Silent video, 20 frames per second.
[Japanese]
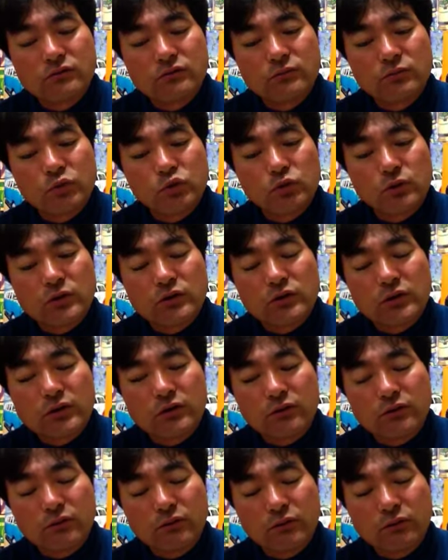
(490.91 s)
もっと悪いやつ
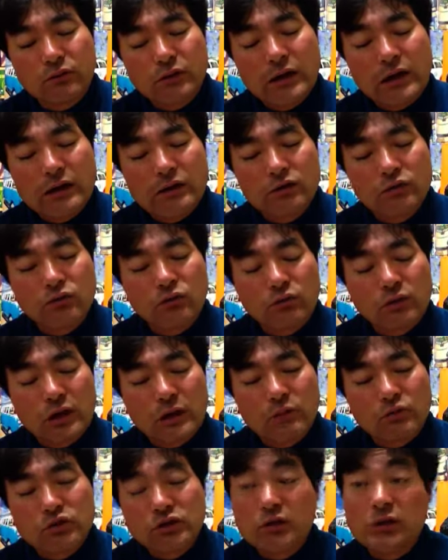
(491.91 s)
がいるの
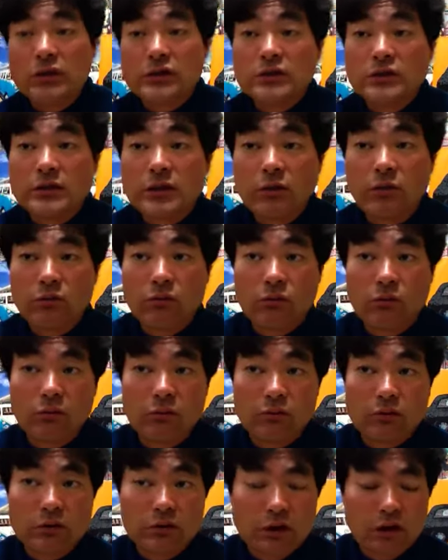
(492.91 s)
かもしれないし、ネオの
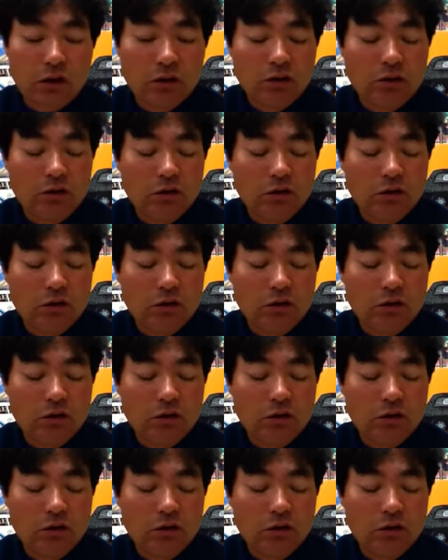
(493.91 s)
方にね。